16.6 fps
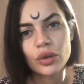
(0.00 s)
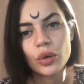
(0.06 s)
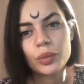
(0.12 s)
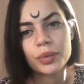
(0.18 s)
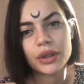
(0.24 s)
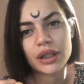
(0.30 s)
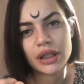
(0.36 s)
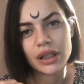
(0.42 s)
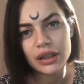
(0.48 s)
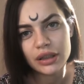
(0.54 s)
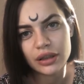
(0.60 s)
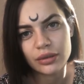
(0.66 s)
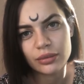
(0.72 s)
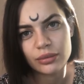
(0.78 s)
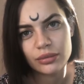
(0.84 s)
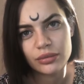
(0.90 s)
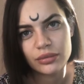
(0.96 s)
но при
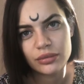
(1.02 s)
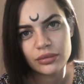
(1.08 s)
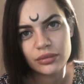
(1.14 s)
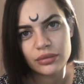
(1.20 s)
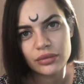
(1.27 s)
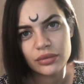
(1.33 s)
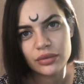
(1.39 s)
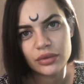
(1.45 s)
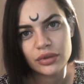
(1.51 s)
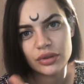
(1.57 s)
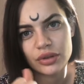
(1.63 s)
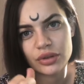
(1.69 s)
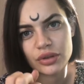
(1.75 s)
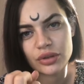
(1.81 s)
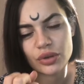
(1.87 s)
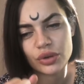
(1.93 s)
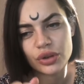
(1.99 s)
этом
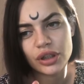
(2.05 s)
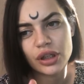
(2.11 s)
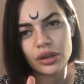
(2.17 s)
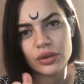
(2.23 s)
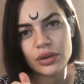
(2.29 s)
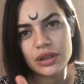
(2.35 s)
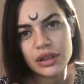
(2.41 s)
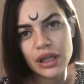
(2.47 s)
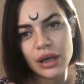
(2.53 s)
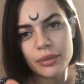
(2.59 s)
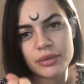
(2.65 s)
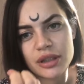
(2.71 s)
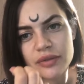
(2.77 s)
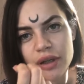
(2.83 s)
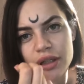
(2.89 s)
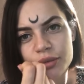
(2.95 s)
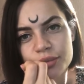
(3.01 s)
других людей
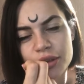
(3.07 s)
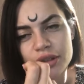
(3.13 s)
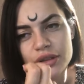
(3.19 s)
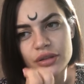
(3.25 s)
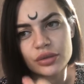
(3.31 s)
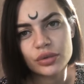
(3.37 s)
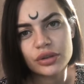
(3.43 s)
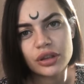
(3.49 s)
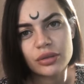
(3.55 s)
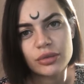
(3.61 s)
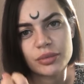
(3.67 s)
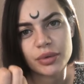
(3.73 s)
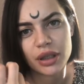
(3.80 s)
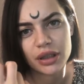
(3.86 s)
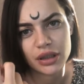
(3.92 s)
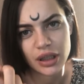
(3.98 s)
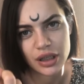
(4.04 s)
обзывают проститутками и
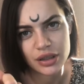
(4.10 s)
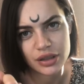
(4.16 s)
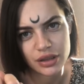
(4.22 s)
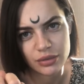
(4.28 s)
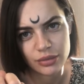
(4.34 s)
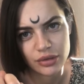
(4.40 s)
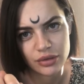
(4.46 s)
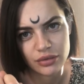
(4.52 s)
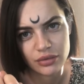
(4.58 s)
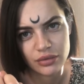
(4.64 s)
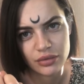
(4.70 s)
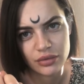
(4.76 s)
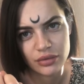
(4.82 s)
продажными.